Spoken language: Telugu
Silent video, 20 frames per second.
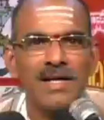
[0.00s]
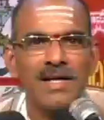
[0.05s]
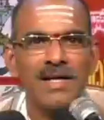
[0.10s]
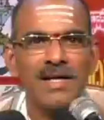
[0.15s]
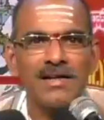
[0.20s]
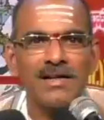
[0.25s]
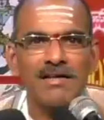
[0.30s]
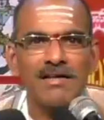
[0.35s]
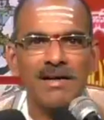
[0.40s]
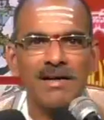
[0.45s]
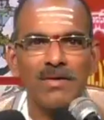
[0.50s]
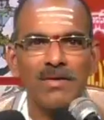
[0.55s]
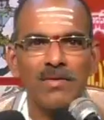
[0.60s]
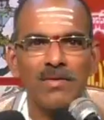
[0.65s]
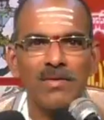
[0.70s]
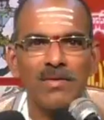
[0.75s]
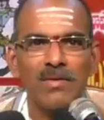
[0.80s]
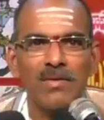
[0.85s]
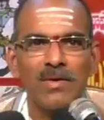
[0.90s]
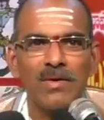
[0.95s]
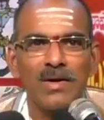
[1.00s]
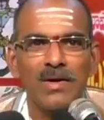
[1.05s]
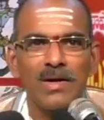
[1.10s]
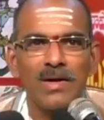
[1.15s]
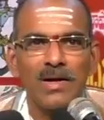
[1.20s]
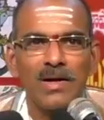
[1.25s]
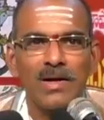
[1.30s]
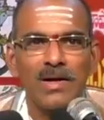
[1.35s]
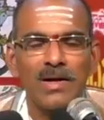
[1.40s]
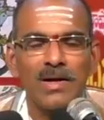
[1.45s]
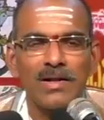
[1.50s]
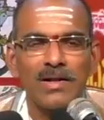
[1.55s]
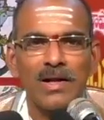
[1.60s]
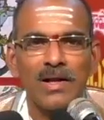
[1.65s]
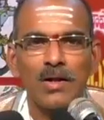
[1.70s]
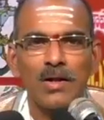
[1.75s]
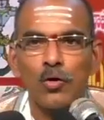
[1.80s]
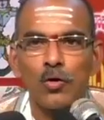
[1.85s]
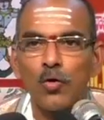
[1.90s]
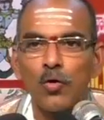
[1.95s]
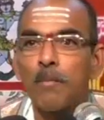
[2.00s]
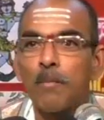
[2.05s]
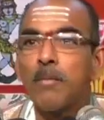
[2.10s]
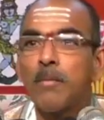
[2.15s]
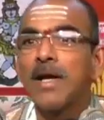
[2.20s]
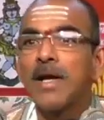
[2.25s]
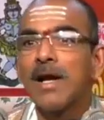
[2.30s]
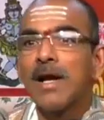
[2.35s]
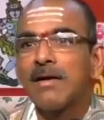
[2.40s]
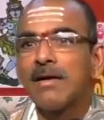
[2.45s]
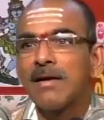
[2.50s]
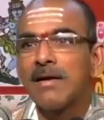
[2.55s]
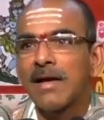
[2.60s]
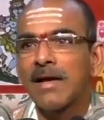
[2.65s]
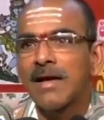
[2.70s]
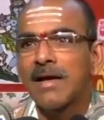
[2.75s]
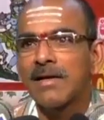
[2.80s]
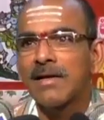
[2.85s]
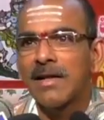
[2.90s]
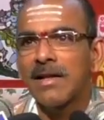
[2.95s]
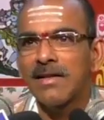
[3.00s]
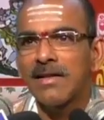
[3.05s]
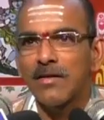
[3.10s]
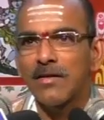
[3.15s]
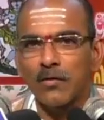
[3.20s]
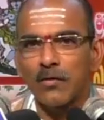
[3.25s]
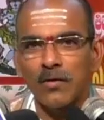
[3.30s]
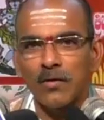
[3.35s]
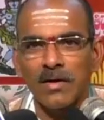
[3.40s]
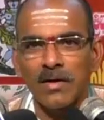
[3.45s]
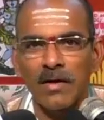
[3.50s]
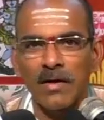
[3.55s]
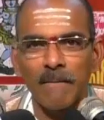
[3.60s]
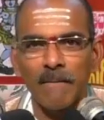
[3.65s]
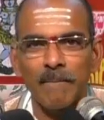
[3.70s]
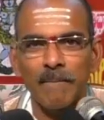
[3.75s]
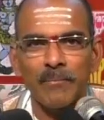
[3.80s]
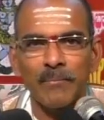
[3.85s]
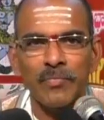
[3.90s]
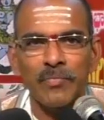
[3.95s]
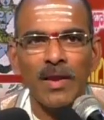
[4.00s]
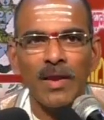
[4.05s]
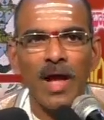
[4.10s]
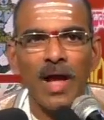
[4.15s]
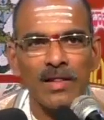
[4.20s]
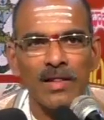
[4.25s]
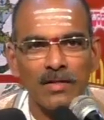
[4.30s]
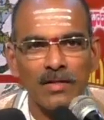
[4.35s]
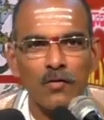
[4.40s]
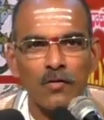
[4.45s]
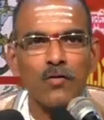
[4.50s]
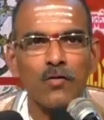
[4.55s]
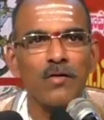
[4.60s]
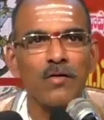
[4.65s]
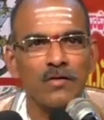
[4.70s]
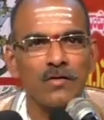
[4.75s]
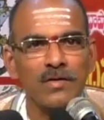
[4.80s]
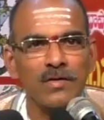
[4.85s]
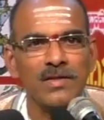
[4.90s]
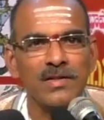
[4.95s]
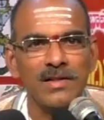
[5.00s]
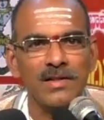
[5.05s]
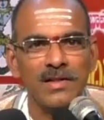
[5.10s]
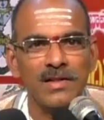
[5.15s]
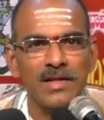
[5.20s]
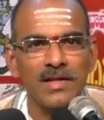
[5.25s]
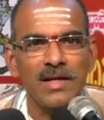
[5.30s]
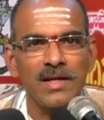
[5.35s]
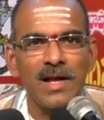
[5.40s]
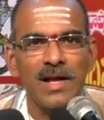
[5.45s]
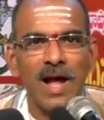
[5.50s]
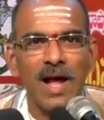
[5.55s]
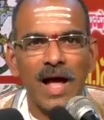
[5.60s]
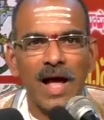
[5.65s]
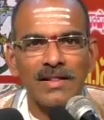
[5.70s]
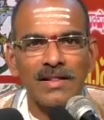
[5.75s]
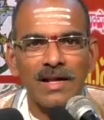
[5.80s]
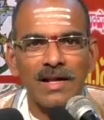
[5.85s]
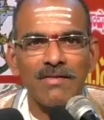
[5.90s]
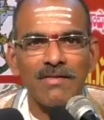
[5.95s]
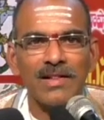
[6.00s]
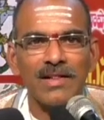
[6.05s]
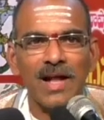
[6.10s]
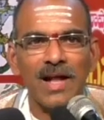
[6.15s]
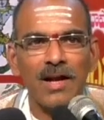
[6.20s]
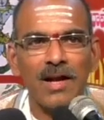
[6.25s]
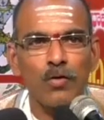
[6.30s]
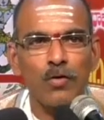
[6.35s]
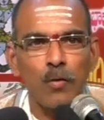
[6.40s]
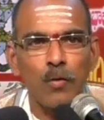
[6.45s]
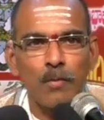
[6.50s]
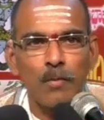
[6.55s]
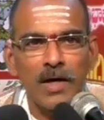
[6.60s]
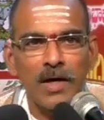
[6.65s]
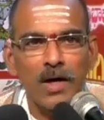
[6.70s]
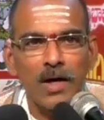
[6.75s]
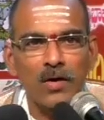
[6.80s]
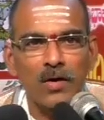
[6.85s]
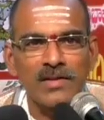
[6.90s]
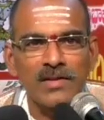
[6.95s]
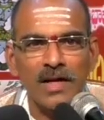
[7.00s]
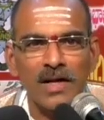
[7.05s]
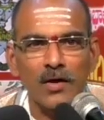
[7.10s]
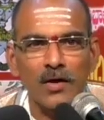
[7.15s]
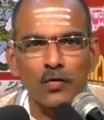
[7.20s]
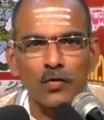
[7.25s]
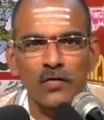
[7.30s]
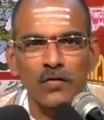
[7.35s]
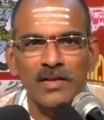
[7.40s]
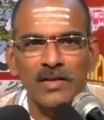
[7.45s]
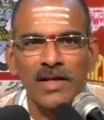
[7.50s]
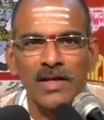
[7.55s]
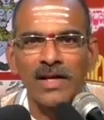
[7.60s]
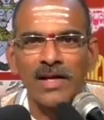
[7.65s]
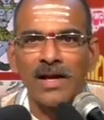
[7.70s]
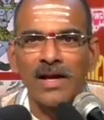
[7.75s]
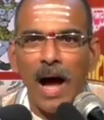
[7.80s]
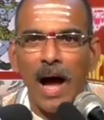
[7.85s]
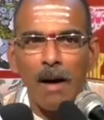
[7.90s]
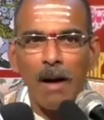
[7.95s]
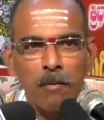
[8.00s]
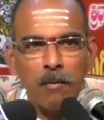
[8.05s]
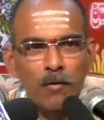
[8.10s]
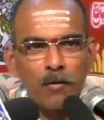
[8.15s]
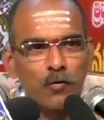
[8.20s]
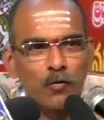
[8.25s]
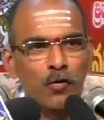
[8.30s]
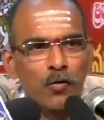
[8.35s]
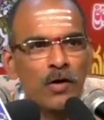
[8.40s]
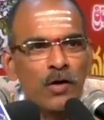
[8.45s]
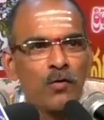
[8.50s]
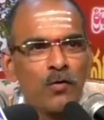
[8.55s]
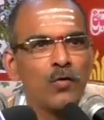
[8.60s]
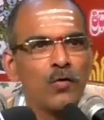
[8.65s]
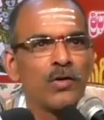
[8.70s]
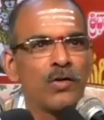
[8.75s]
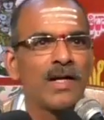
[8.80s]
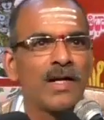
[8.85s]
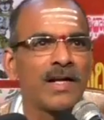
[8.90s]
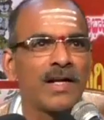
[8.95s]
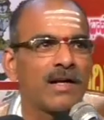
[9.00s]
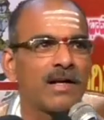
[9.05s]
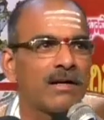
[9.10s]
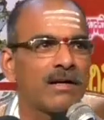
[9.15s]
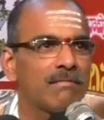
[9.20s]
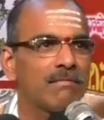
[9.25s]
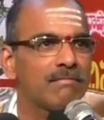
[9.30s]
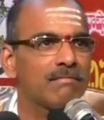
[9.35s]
ఏం చేశాను దాని ఏదో డూప్లికేట్ టికెట్ అని తీసుకుంటారు అది తీసుకోవాల్సి వచ్చింది ఆ తర్వాత ఆ డూప్లికేట్ వచ్చాక చూస్తే ఆ పరుసులోనే ఉంటుంది ఆ టికెట్